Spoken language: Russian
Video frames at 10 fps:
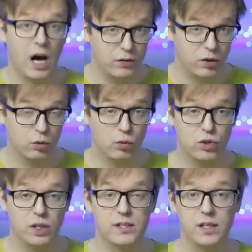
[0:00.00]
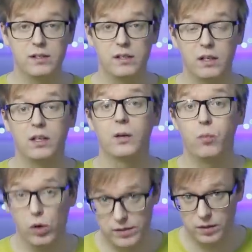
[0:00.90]
Автору нужно рецензии для
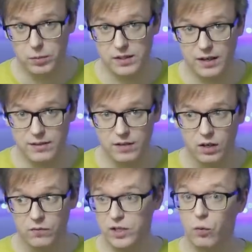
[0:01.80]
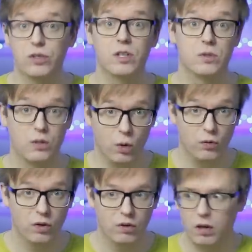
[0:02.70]
кинопоиска писать. Всего семь
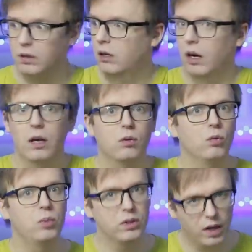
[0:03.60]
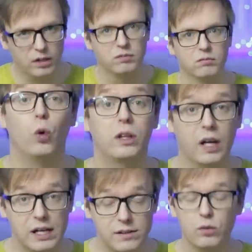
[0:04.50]
слов, а какая глубина?
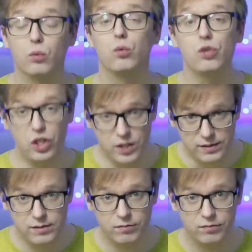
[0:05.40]
Культас, учись.